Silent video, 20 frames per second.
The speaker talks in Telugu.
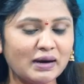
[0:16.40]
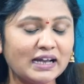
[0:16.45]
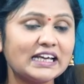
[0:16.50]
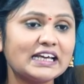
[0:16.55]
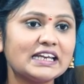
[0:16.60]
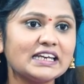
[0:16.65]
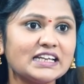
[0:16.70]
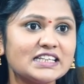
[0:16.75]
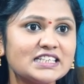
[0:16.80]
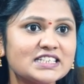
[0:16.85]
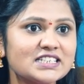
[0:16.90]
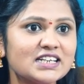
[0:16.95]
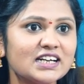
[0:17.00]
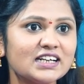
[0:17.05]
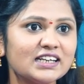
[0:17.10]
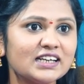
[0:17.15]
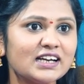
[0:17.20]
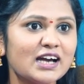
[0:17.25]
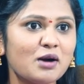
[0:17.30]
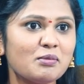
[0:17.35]
మనకు
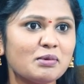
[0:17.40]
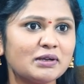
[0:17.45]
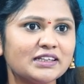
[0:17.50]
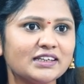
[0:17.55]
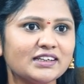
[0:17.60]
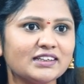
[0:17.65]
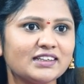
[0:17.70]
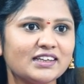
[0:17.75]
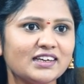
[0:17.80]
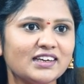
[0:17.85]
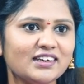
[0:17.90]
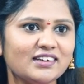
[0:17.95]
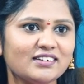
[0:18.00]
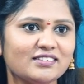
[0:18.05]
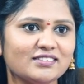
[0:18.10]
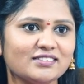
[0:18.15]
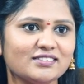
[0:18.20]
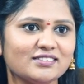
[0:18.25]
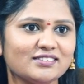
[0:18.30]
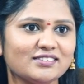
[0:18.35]
నచ్చినట్టుగా బతికితే
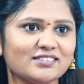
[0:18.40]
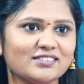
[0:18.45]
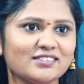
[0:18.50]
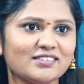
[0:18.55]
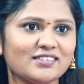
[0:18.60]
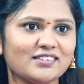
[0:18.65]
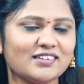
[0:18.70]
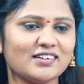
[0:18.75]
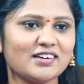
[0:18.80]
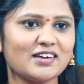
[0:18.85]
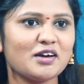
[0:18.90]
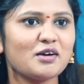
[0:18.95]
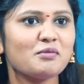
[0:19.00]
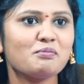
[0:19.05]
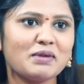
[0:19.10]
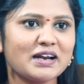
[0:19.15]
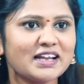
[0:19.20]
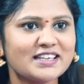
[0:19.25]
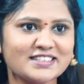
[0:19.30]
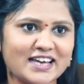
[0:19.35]

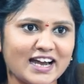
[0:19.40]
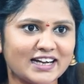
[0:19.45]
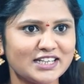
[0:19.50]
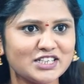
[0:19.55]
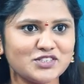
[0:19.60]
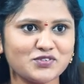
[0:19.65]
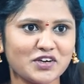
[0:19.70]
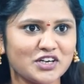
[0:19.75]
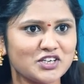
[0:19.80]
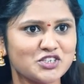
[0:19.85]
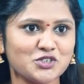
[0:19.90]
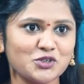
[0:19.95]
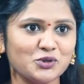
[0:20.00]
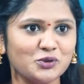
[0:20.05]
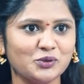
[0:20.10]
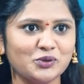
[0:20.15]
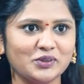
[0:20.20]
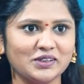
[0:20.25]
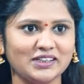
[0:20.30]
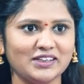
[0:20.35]
మనకు సాటిస్ఫాక్షన్
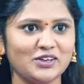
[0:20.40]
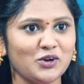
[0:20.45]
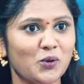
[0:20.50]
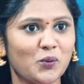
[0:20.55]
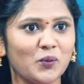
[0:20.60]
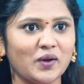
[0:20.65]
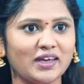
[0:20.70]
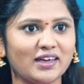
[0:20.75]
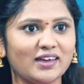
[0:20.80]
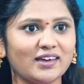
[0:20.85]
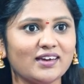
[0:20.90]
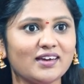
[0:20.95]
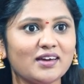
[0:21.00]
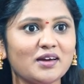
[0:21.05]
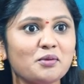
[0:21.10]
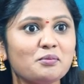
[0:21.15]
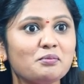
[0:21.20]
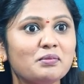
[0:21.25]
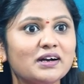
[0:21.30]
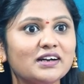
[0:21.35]
ఉంటుంది ఓకే
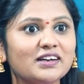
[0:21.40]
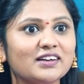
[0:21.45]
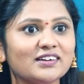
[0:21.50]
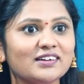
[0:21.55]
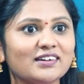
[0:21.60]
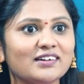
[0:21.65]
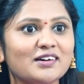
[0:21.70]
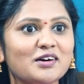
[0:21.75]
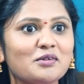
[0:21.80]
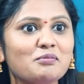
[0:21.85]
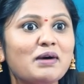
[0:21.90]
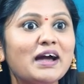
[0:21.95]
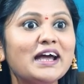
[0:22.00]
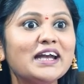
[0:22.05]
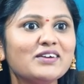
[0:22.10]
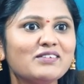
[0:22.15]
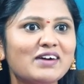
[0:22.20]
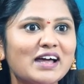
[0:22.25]
బట్ బయట